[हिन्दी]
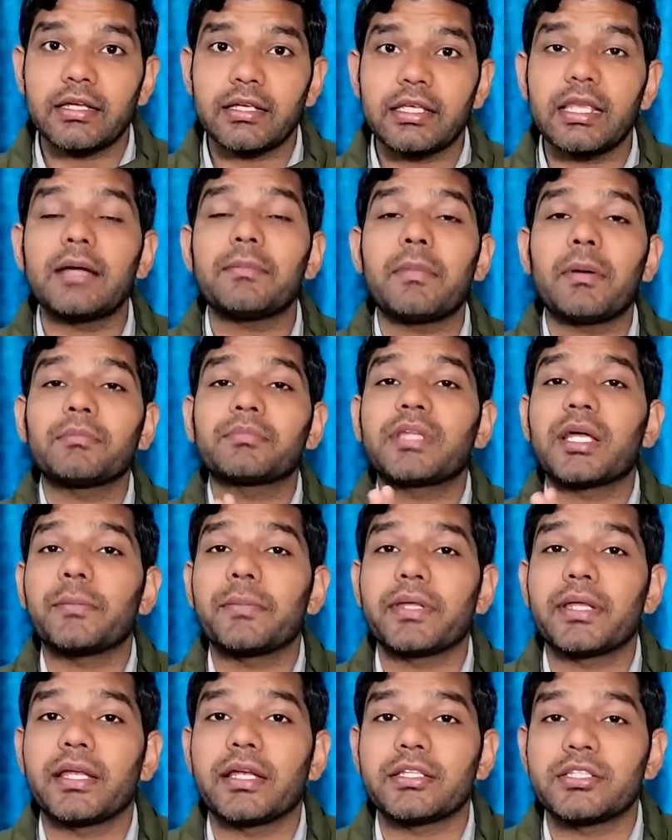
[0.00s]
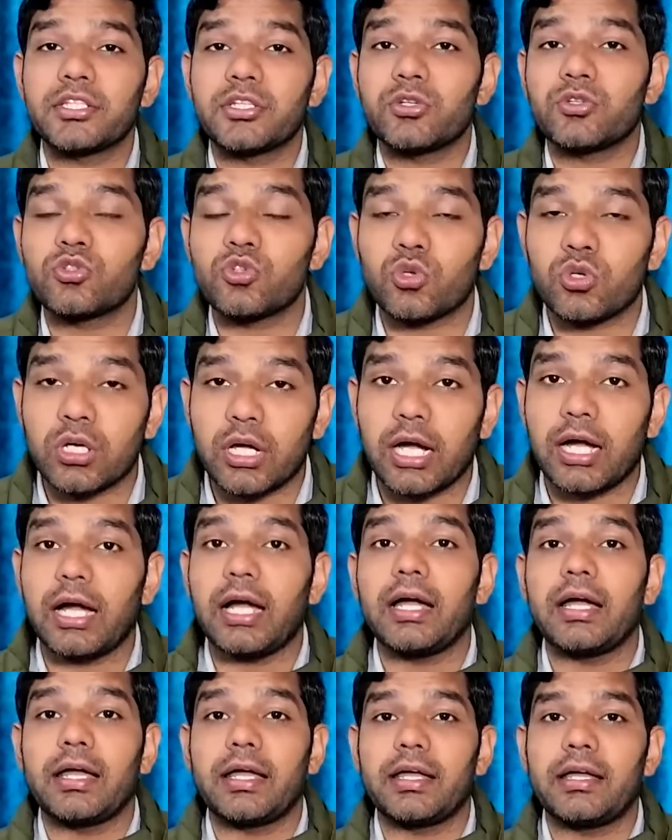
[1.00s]
या ममता बनर्जी ने जो कहा
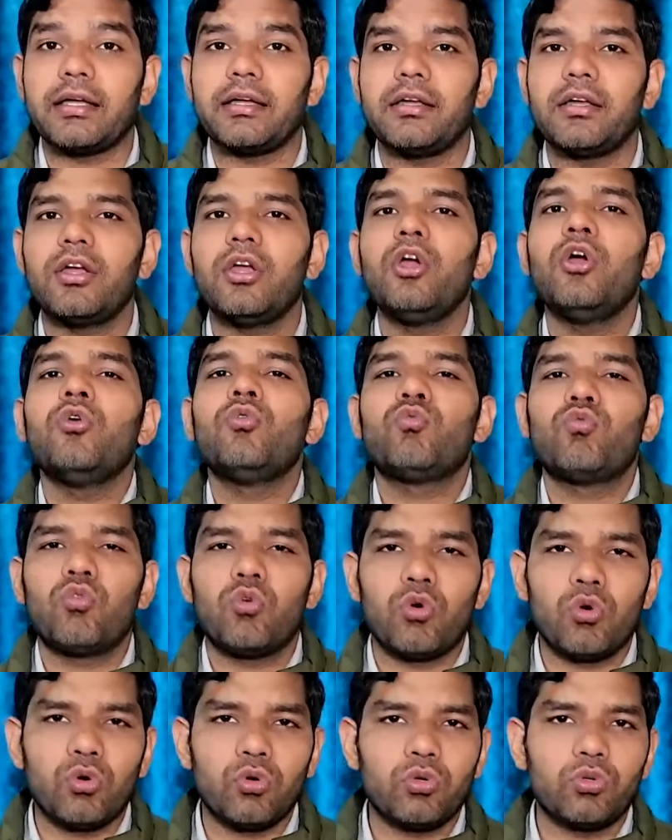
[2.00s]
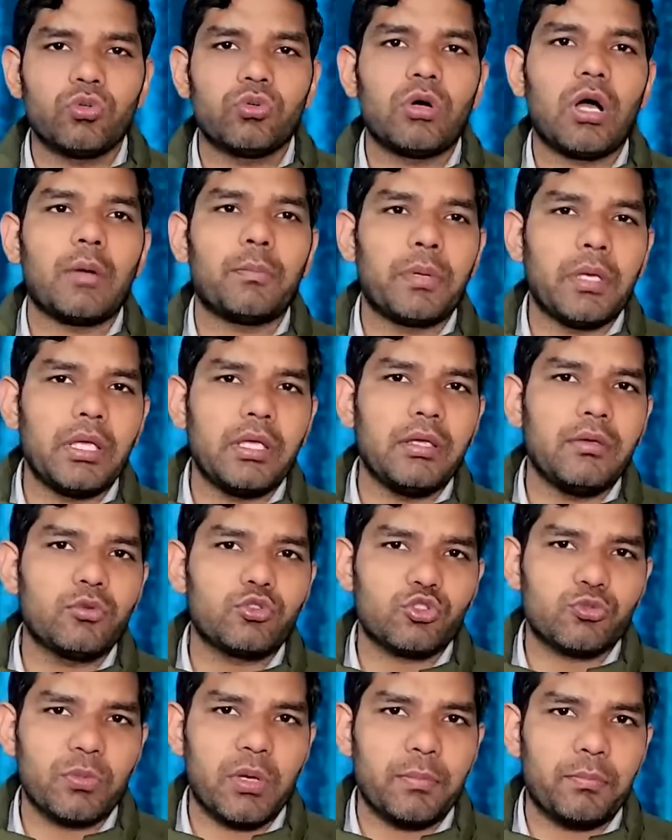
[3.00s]
है वो अभी
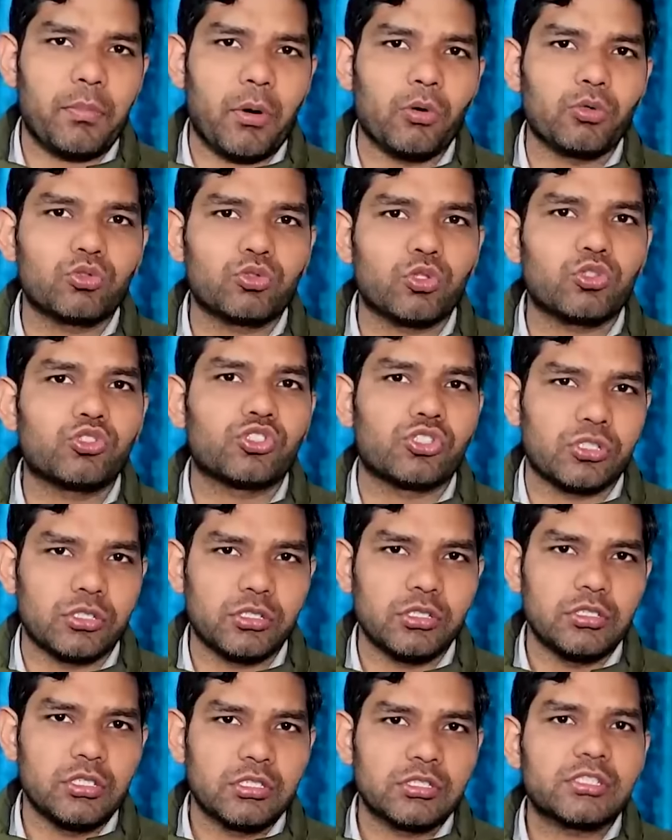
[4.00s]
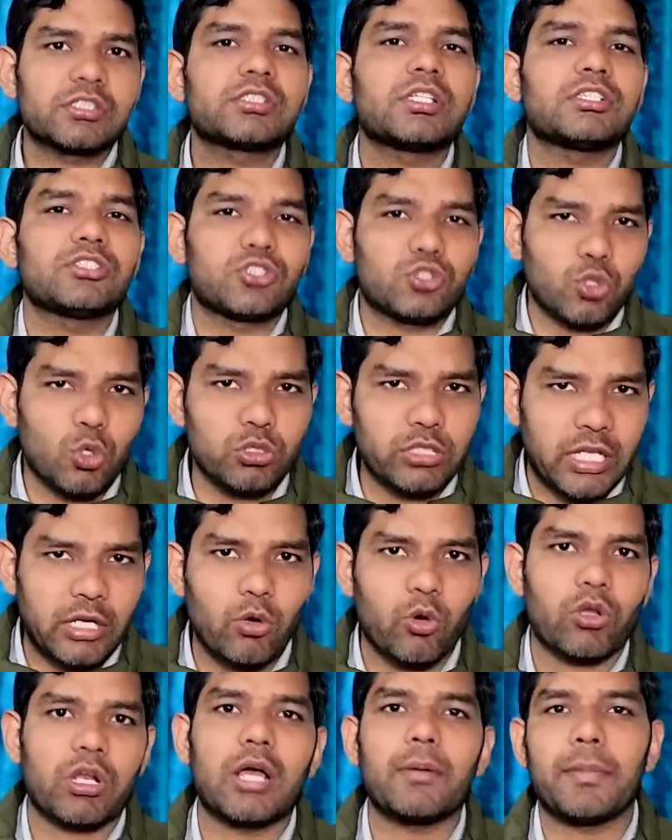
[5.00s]
उसमें बहुत कुछ संशोधन
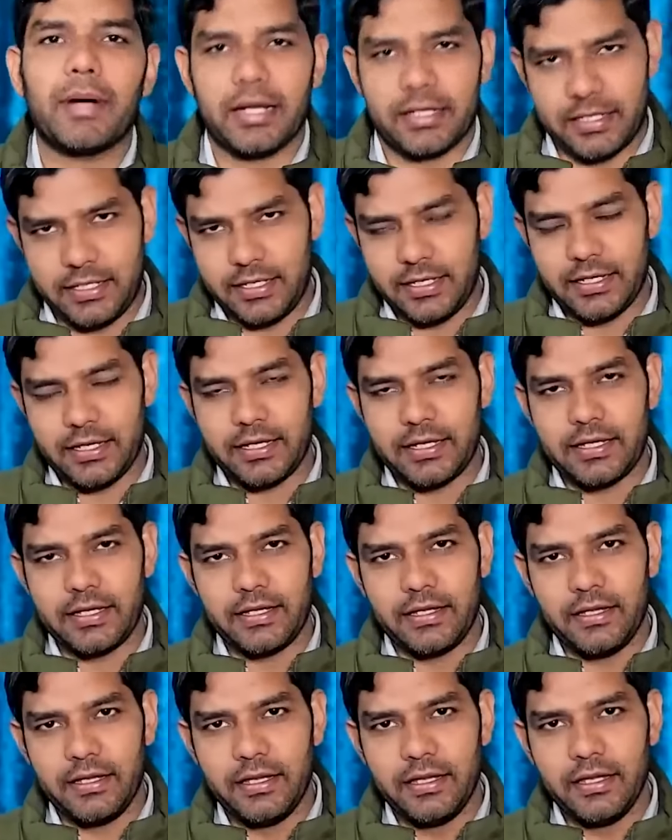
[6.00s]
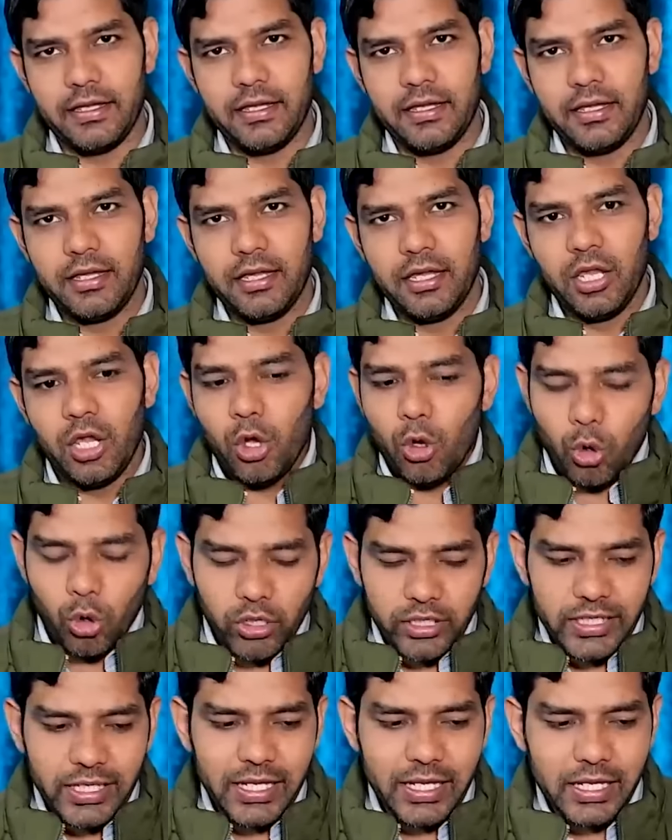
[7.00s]
होना बाकी है और
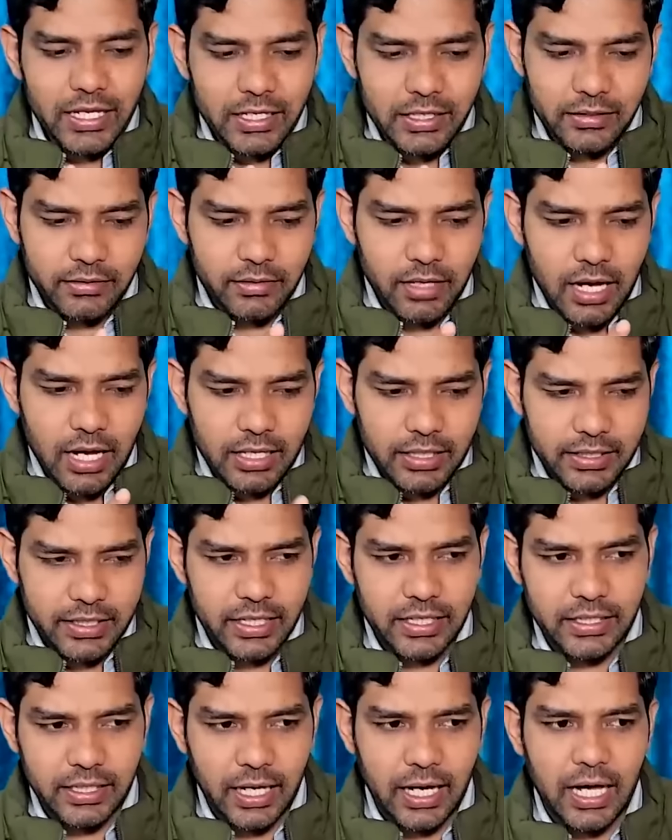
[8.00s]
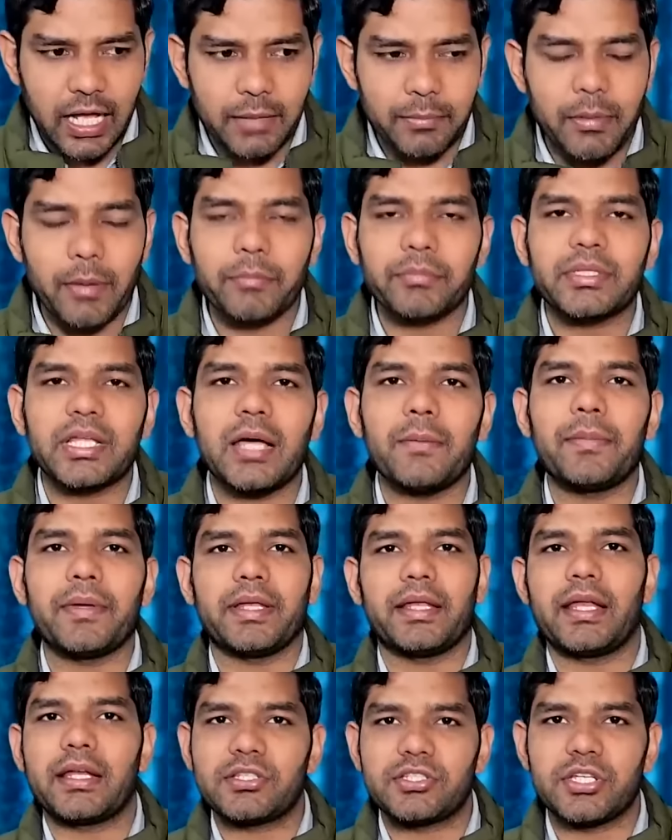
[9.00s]
ये आखिरकार ममता
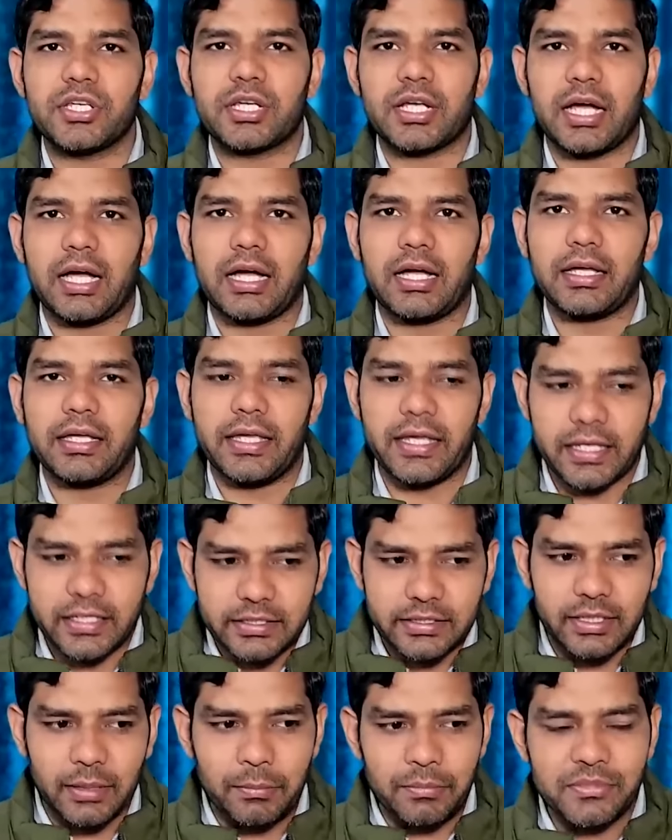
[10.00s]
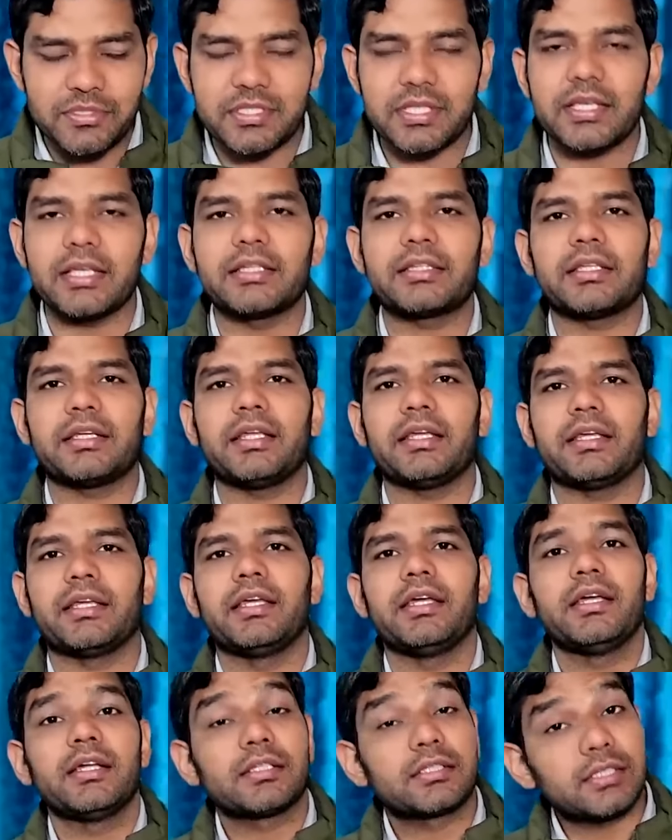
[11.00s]
बनर्जी का एकदम से इतने
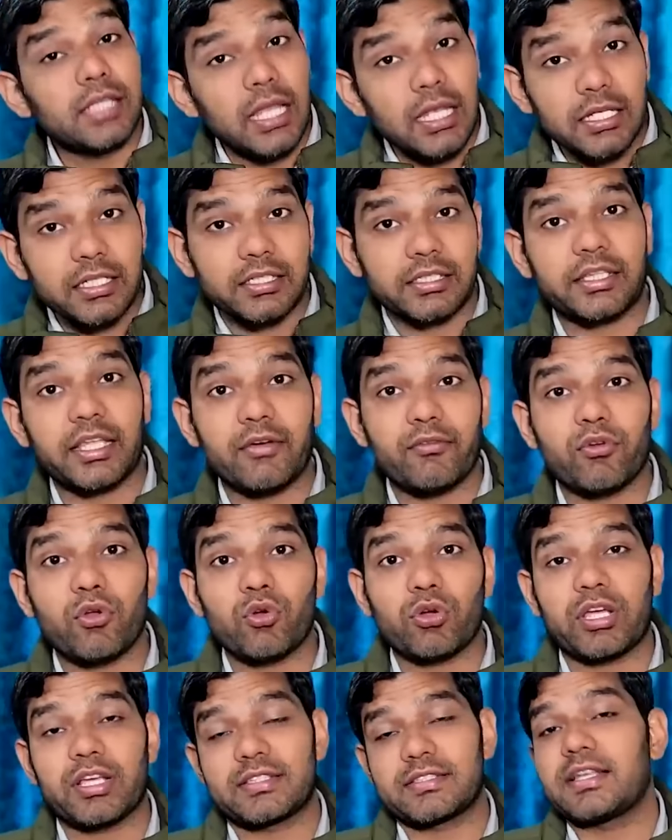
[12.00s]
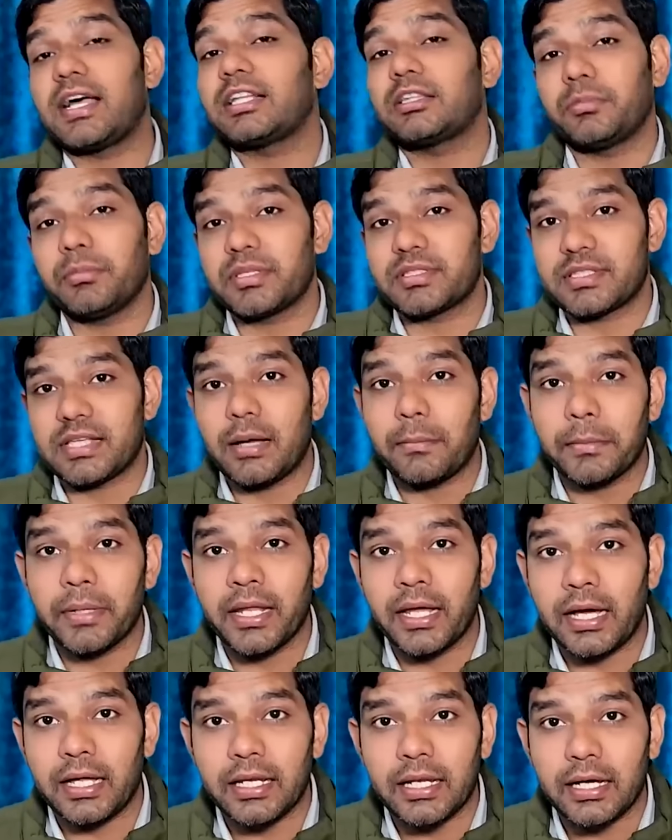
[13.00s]
तल्ख तेवरों के साथ में सामने
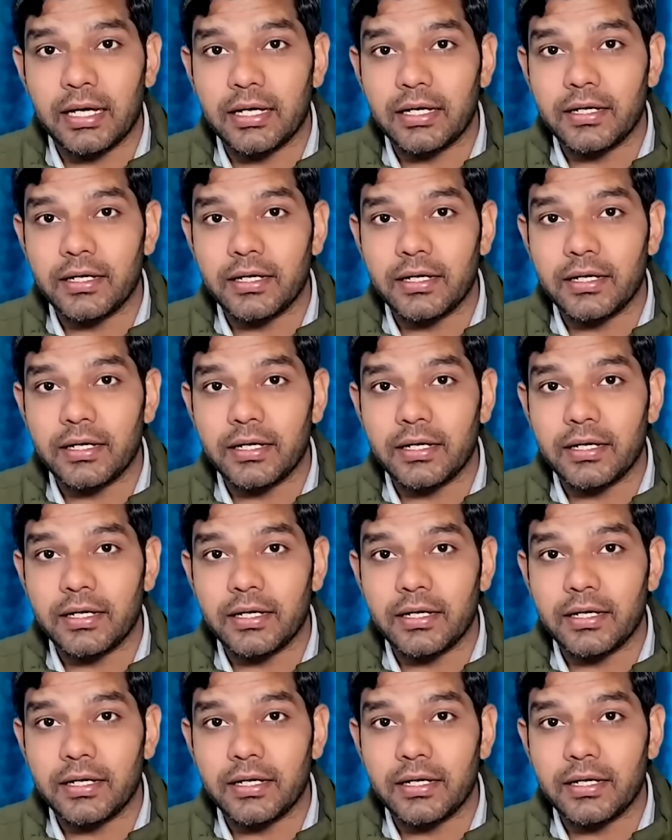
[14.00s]
आना